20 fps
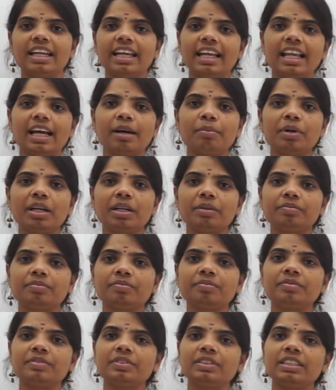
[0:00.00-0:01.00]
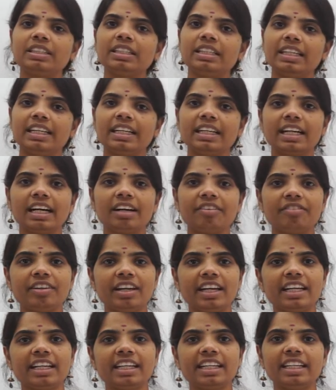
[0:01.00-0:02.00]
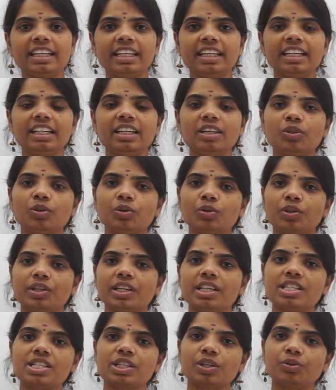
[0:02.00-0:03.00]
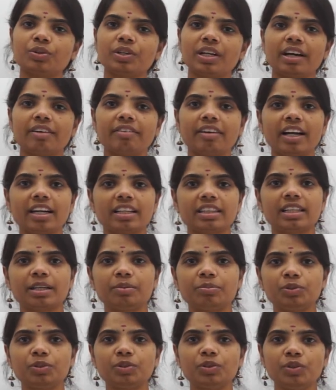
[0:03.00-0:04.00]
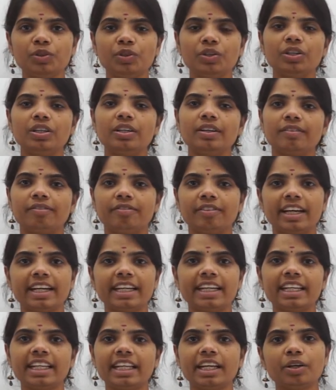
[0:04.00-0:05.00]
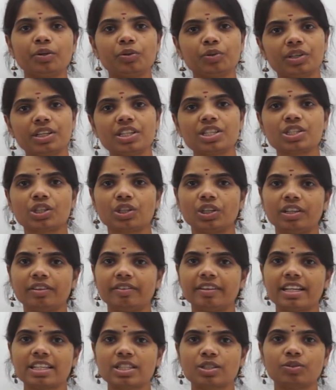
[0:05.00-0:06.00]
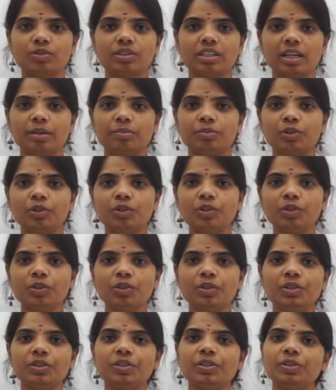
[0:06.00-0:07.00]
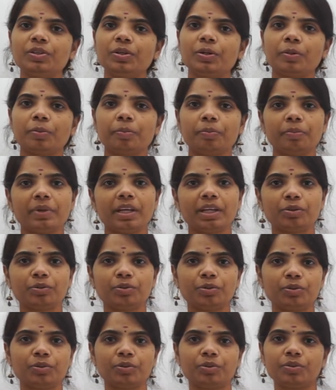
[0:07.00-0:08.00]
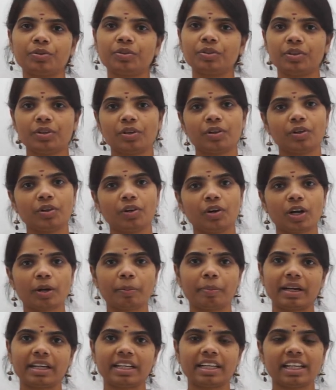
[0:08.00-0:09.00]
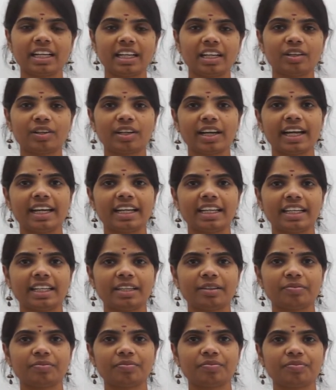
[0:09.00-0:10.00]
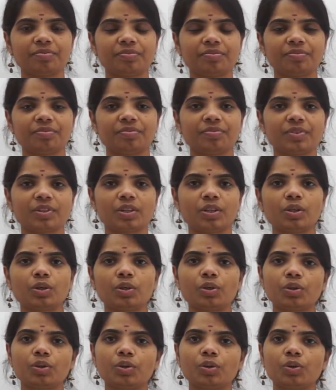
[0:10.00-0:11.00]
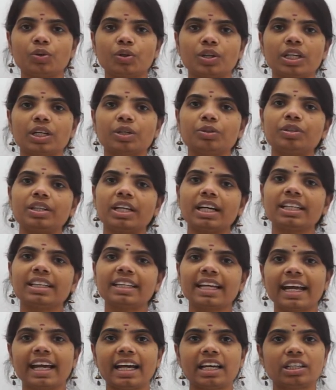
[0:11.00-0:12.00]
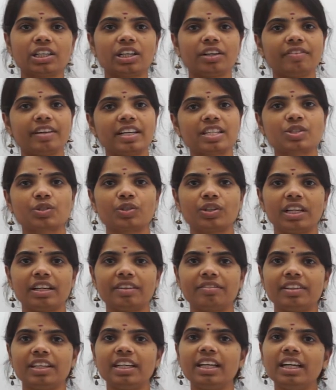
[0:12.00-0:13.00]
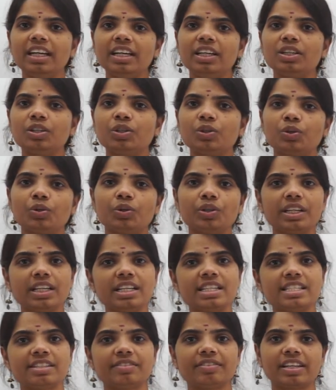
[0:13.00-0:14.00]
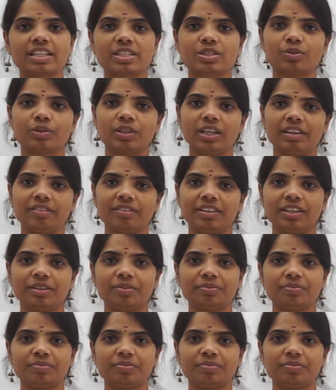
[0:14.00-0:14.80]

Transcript: ఇలా మనం ఇంకా వేటిని కుట్టించకుండా వాడతాము వేటిని కుట్టించుకొని వేసుకుంటాము మీరు ఒక పట్టికలో రాయండి కుట్టకుండా తయారుగా వేసుకునేవి కుట్టించి వేసుకునేవి